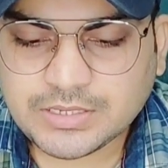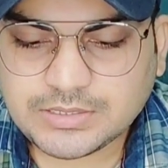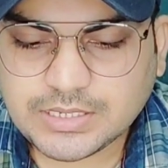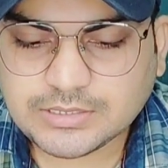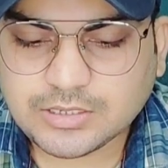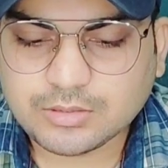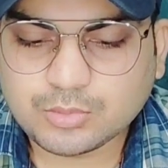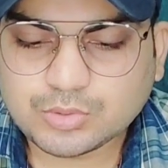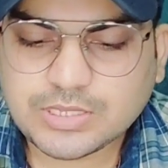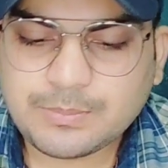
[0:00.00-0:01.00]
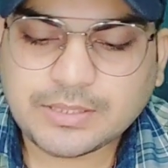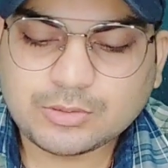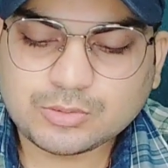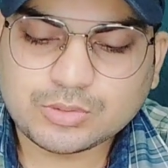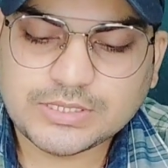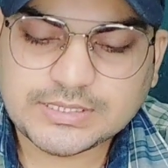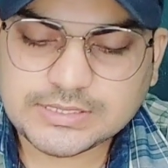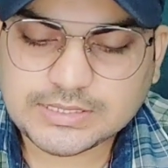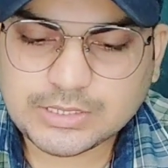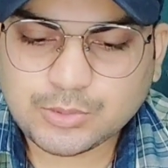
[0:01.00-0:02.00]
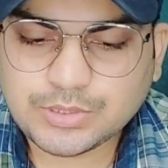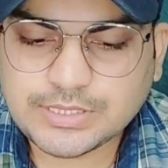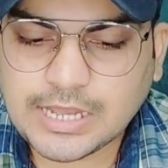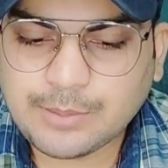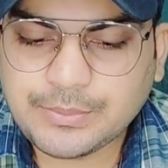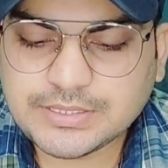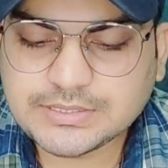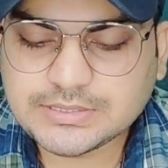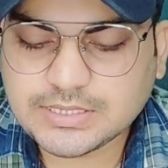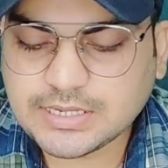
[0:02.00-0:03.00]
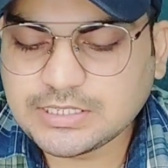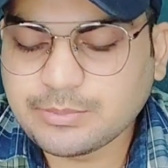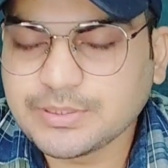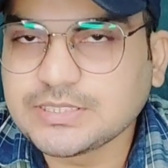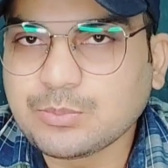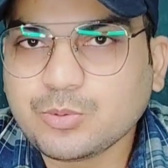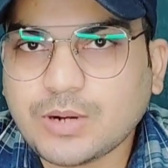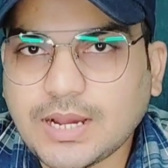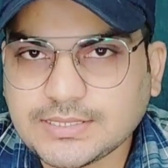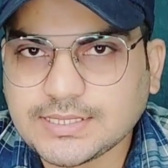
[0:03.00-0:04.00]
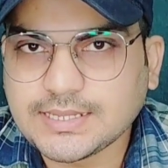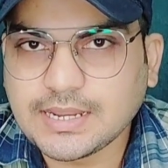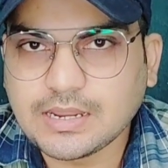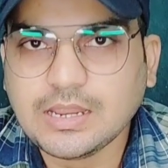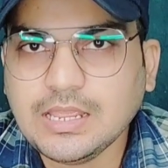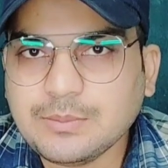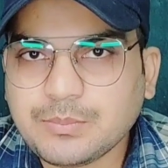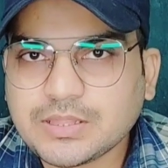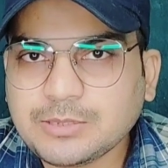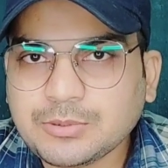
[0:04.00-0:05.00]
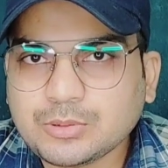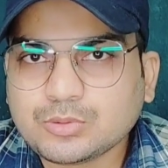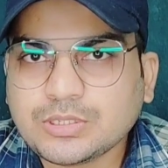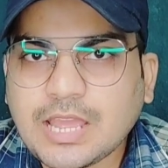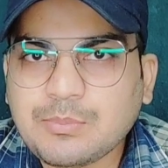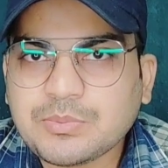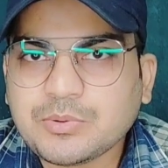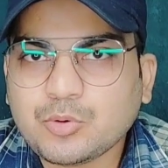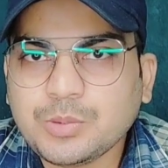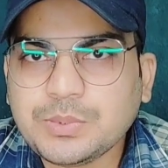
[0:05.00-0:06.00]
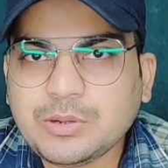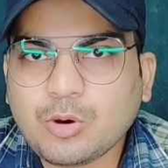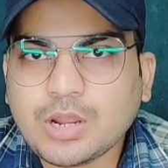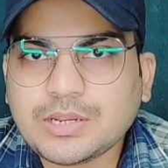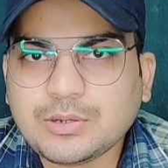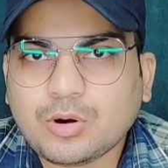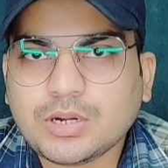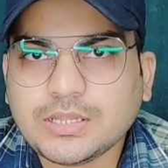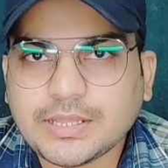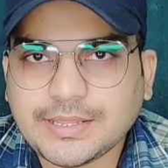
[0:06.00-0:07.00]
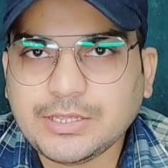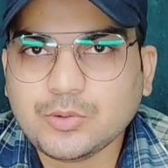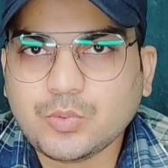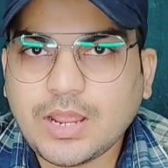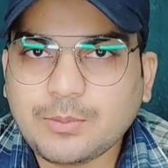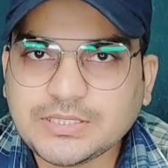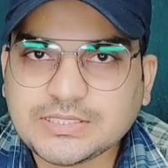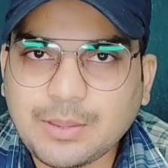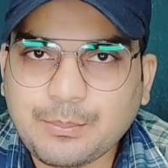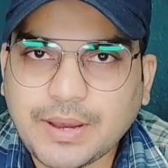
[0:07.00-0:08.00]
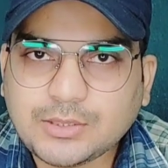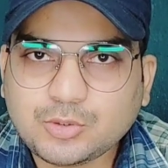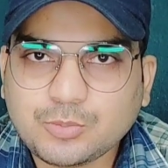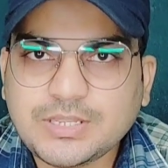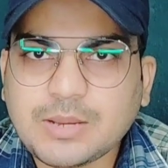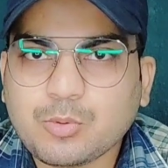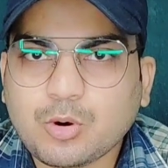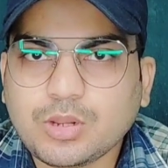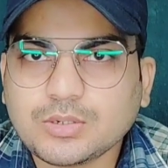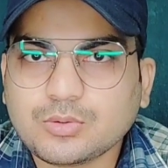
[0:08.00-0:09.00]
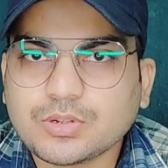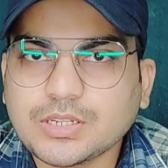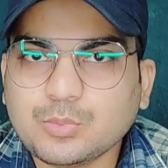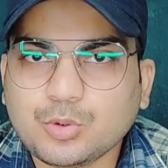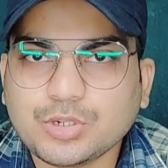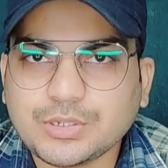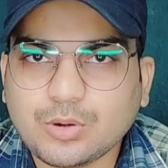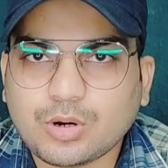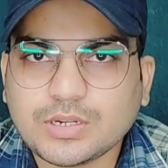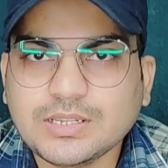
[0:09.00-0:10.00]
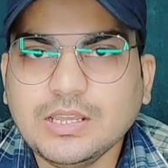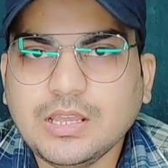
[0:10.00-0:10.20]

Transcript: डन कर दो उसके बाद दोस्तों देख सकते हो यहाँ पे इस तरह का इंटरफेस आपको आ जाता है मतलब कि दोस्तों यहाँ पे अभी कोई भी कॉल रिकॉर्ड नहीं हुआ है अब इसके बाद जो भी आप कॉल करोगे वो रिकॉर्ड